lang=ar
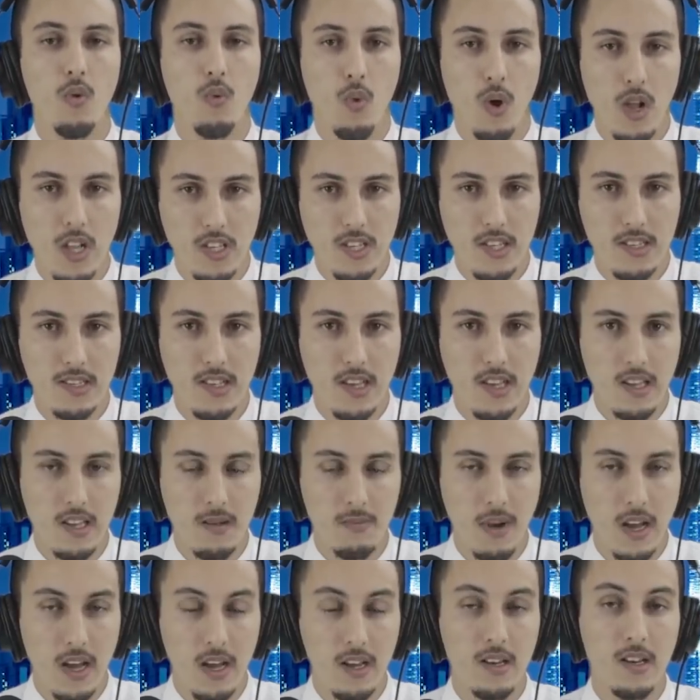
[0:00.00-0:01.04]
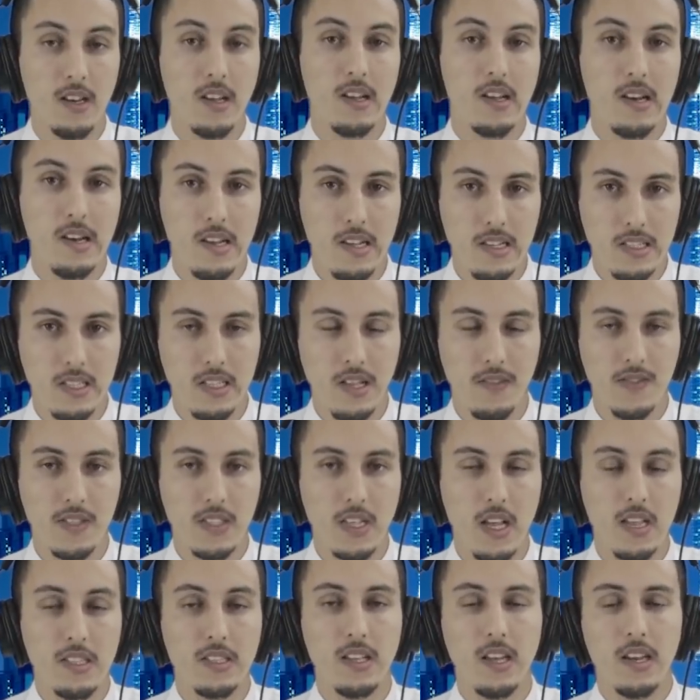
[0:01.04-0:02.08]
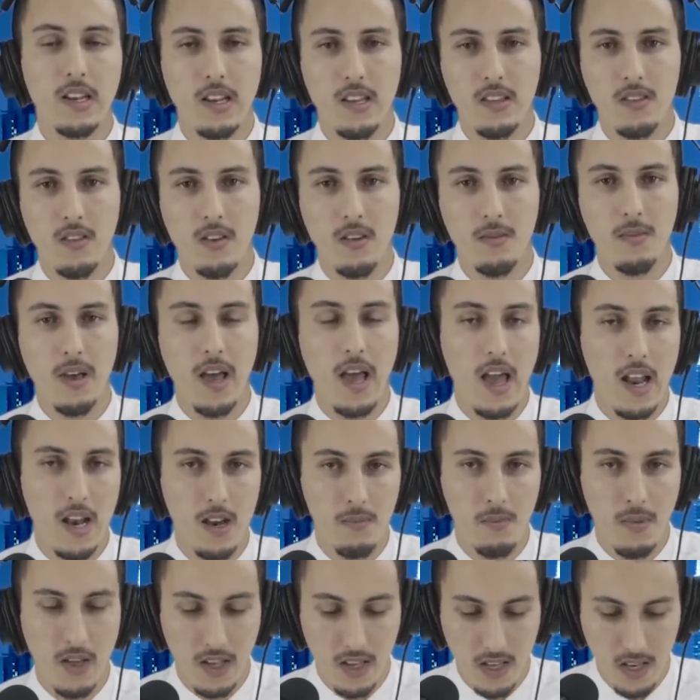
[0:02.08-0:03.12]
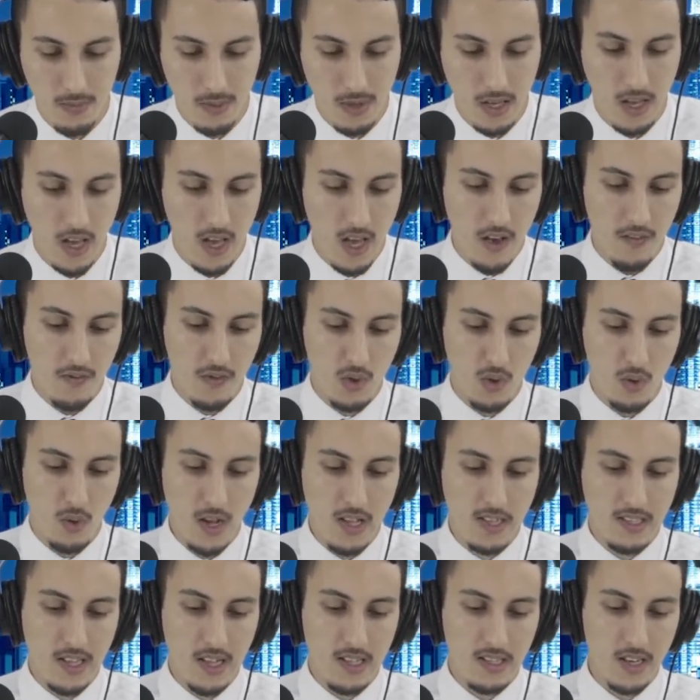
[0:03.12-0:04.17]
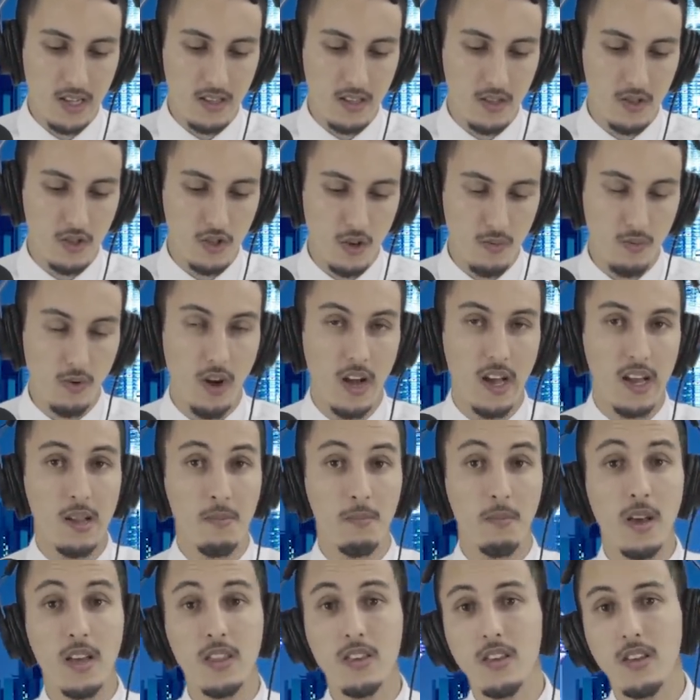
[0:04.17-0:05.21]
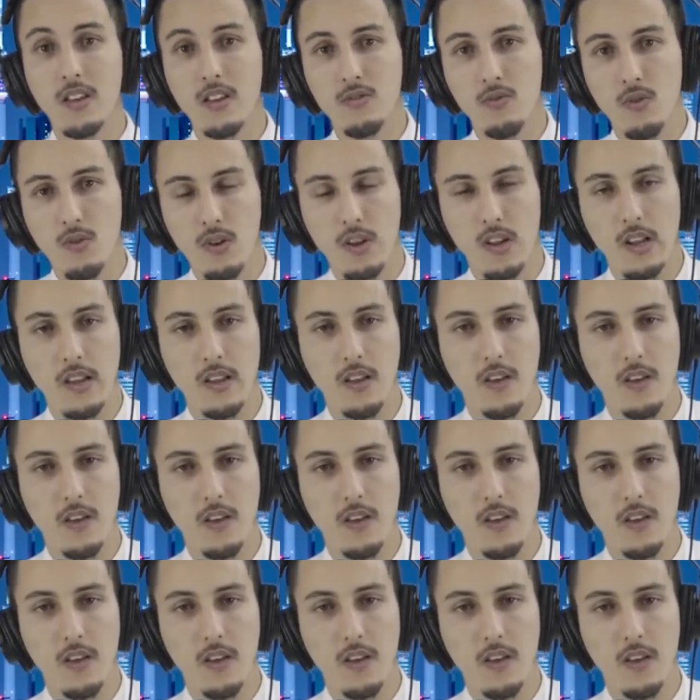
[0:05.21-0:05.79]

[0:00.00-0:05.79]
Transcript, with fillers: والجزائر الجزائر معا لاستفزاز النظام المغربي في السؤال الثالث غادي نجاوبوا على ماذا يدل